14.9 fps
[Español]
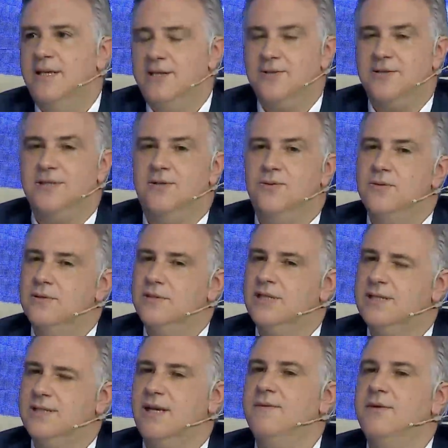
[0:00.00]
Entonces uno ya
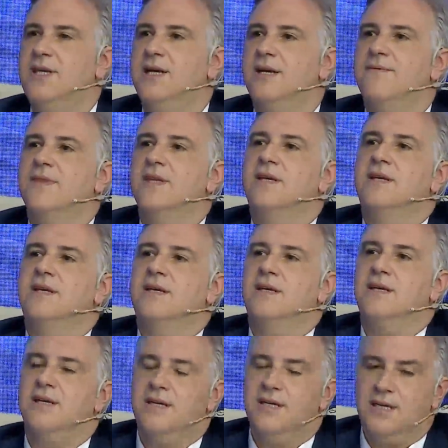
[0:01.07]
sabía
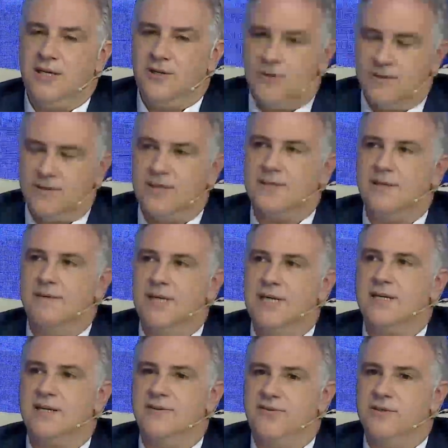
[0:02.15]
qué cosas había
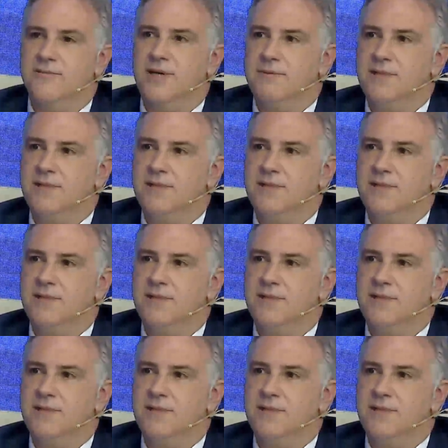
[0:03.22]
que reformar.